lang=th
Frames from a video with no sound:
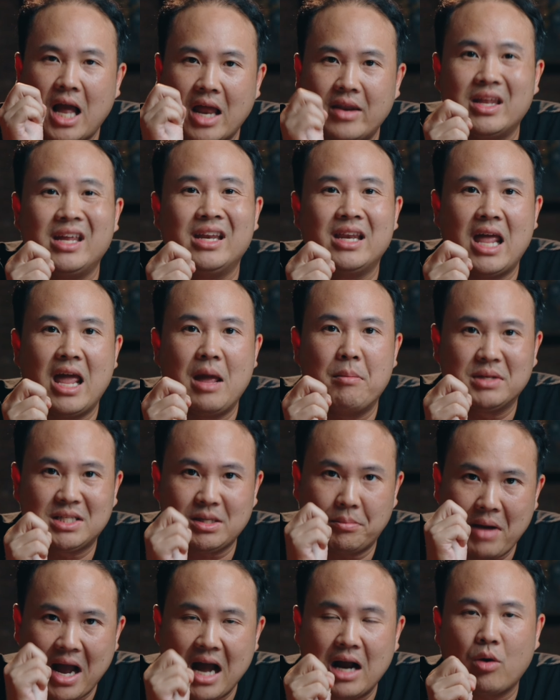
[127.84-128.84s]
การดีเลย์มันจะ
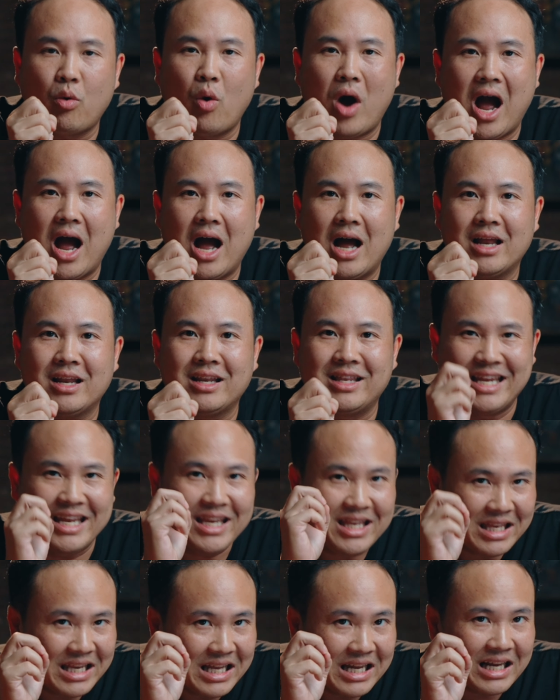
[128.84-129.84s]
มากกว่านิด
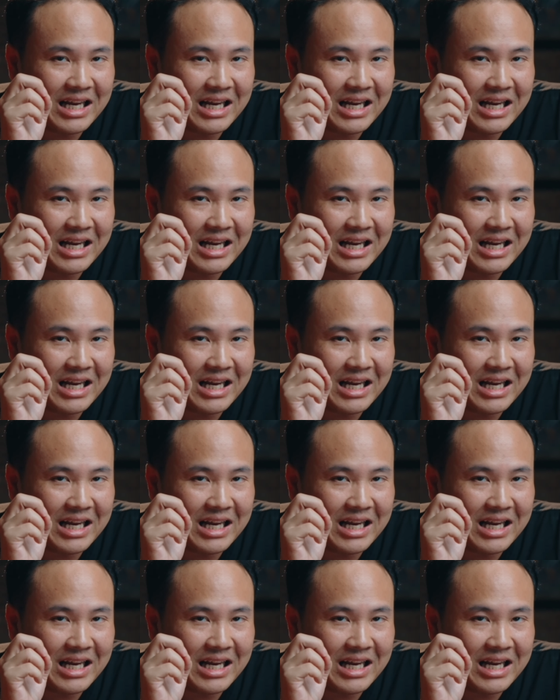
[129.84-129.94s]
หนึ่